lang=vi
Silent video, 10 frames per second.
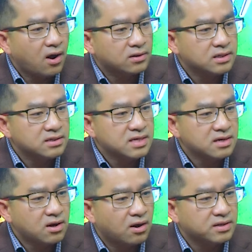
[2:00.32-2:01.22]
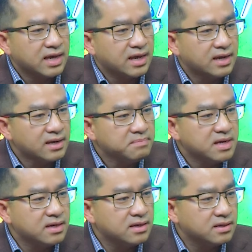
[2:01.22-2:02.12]
tự nhiên họ dễ
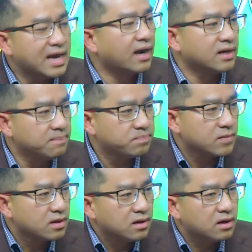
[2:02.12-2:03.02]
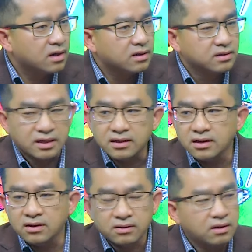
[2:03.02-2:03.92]
bị giận lắm. Những cái
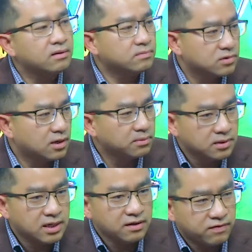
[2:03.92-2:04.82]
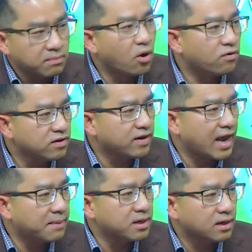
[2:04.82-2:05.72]
trong cái phần 1 với phần
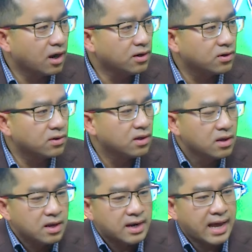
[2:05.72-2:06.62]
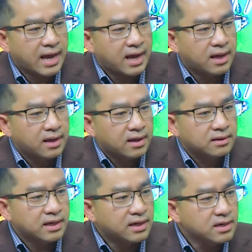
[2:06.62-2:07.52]
2 mình đã nói rồi, là
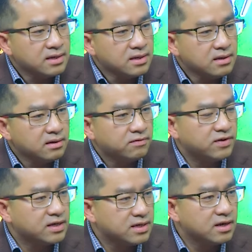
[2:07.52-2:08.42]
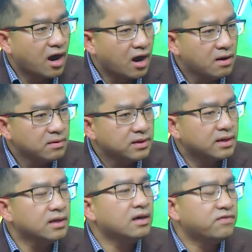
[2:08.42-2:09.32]
những cái việc gì đó,
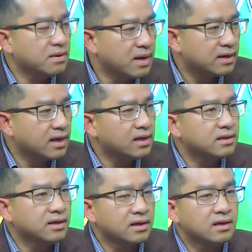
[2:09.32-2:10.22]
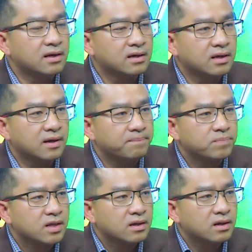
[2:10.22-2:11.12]
những cái lời phê bình hay là những cái lời
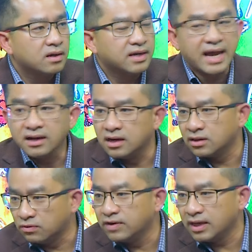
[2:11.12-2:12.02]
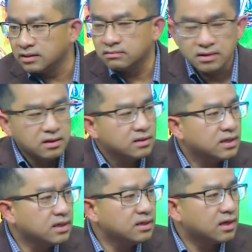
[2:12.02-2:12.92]
khen ngợi cũng vậy,
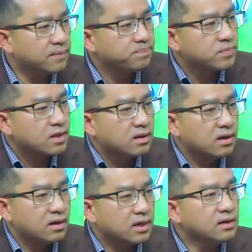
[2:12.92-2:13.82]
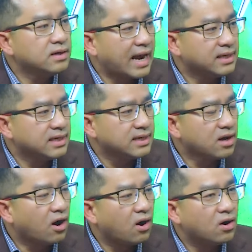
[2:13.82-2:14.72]
thì cái người ái kỷ
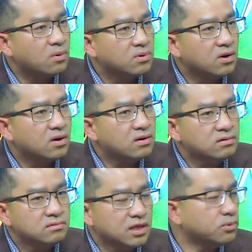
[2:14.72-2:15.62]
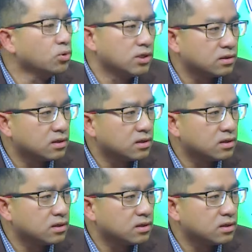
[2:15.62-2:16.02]
họ không có tiếp thu được,